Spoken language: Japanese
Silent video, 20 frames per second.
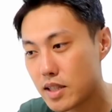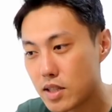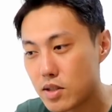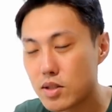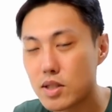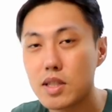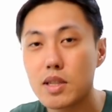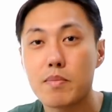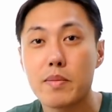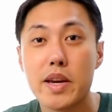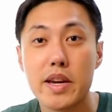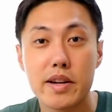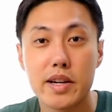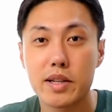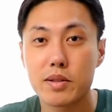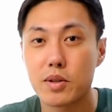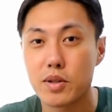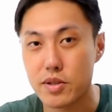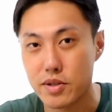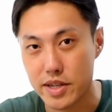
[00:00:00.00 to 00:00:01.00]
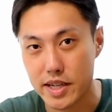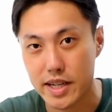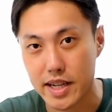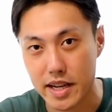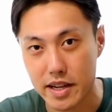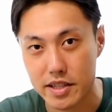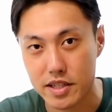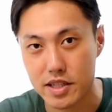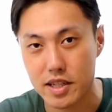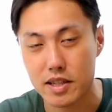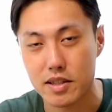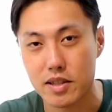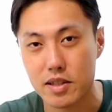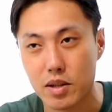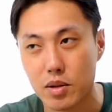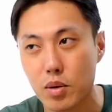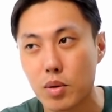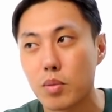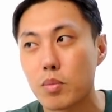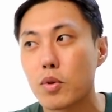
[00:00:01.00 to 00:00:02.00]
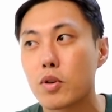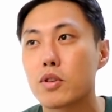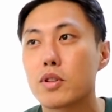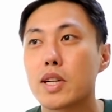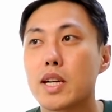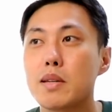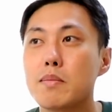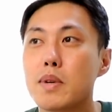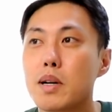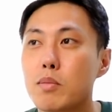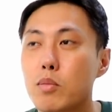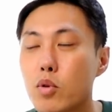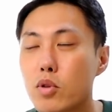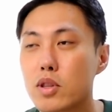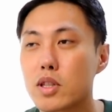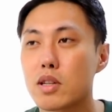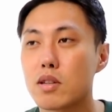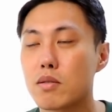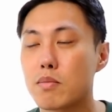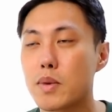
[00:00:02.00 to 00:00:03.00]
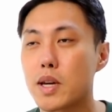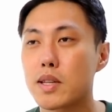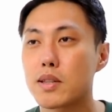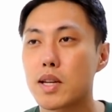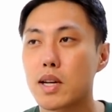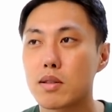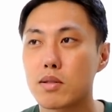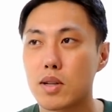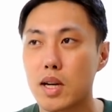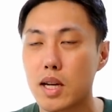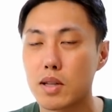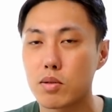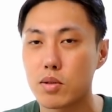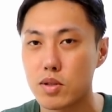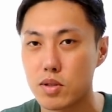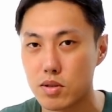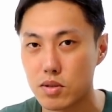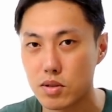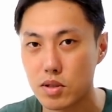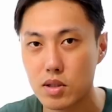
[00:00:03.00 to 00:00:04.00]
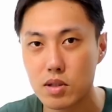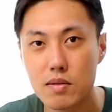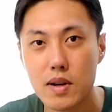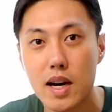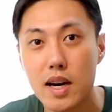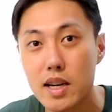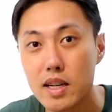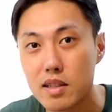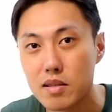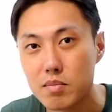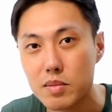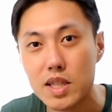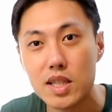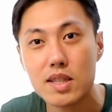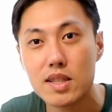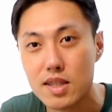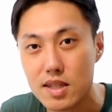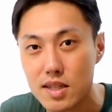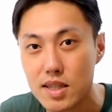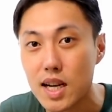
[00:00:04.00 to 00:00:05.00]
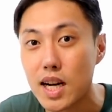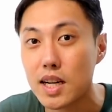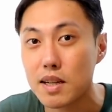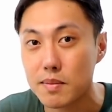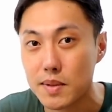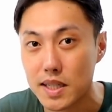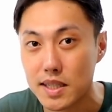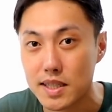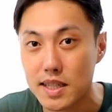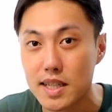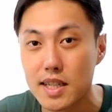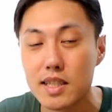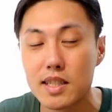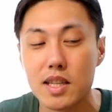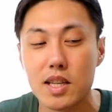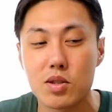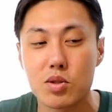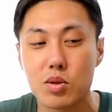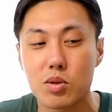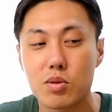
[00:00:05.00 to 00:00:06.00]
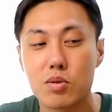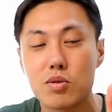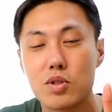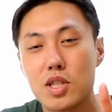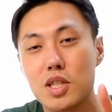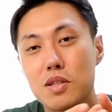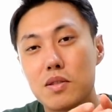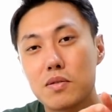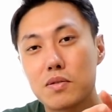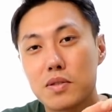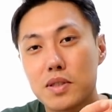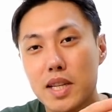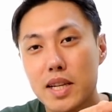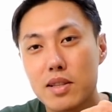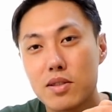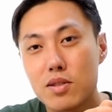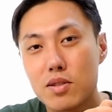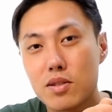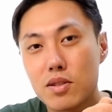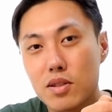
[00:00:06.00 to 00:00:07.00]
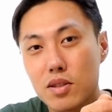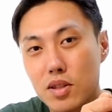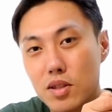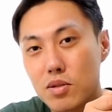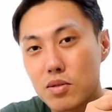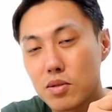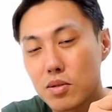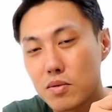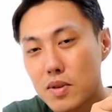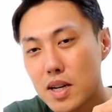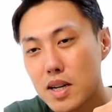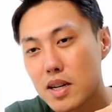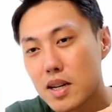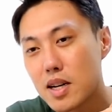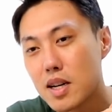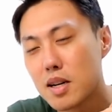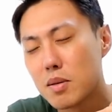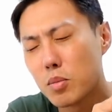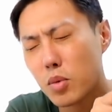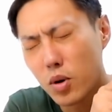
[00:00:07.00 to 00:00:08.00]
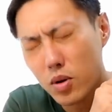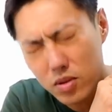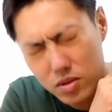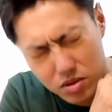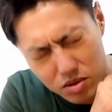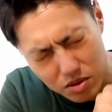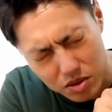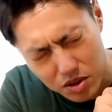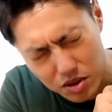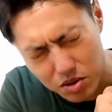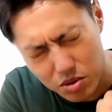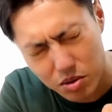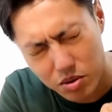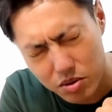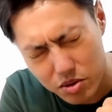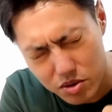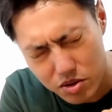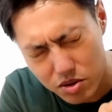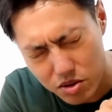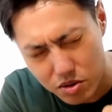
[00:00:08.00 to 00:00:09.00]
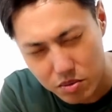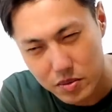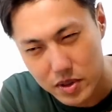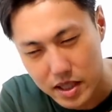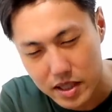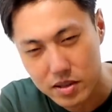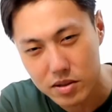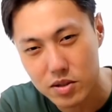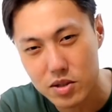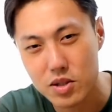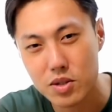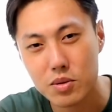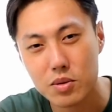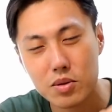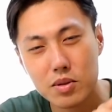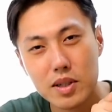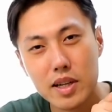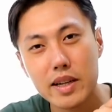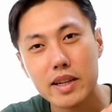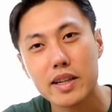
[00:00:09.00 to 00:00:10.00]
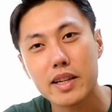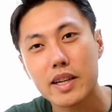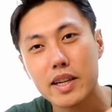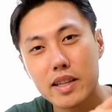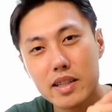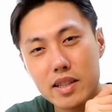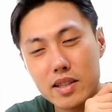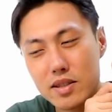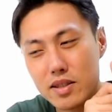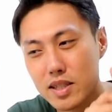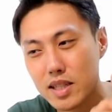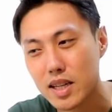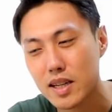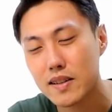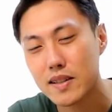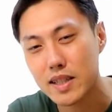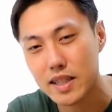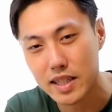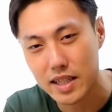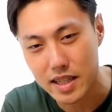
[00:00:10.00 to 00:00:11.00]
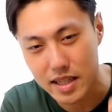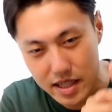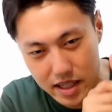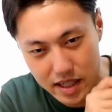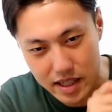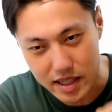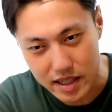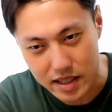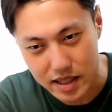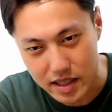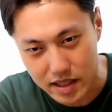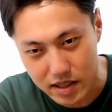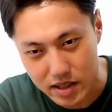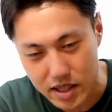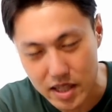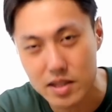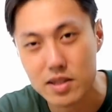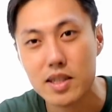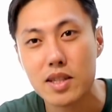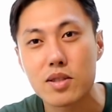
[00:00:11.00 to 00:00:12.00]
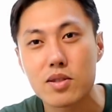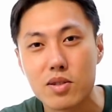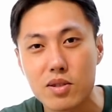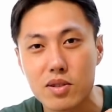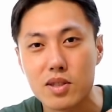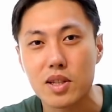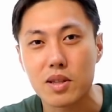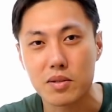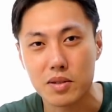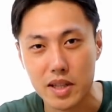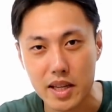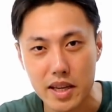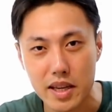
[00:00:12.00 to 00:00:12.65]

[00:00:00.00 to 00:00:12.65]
で、次にメールアドレスに関してなんですけど、僕が今持っているメールアドレスっていうのは3つあります。で、そのうち2つっていうのは、もう本当にどうしようもなく仕事関係で使わなきゃいけないってやつで作ったの